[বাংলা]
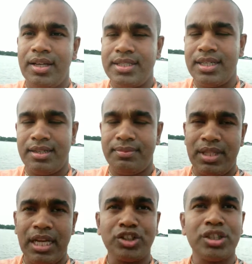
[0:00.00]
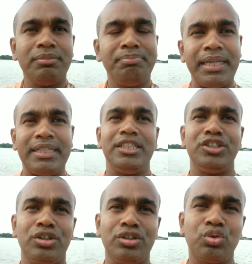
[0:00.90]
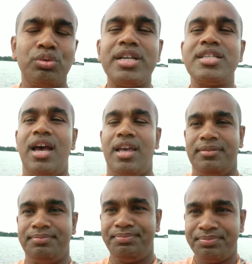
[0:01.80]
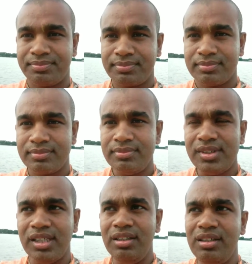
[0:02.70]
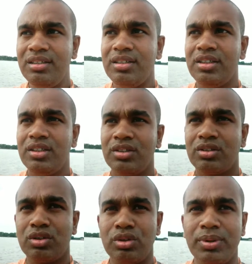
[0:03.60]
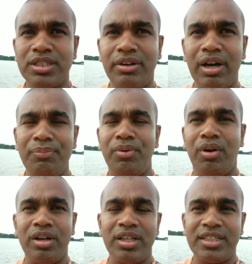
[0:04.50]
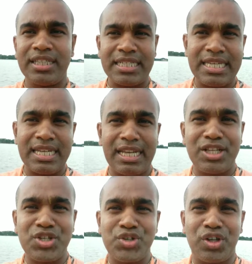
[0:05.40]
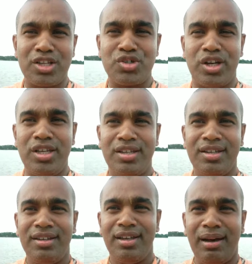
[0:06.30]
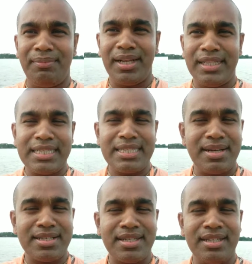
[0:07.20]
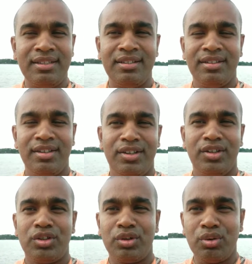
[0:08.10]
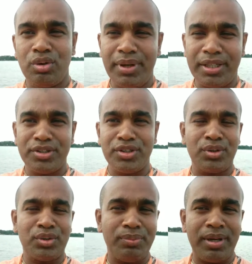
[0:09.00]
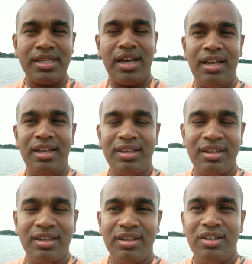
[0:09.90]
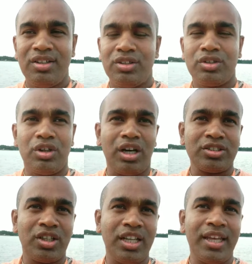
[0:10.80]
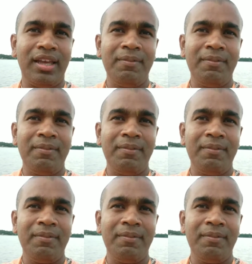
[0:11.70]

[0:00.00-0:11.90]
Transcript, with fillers: যে একজন ব্যক্তি যখন ডুবে যায় হ্যাঁ তো ডুবে যাওয়ার পর দেখছেন এখানে জলাশয় আপনারা দেখতে পাচ্ছেন তো কোনো ব্যক্তি যখন ডুবে যায় তো আসলে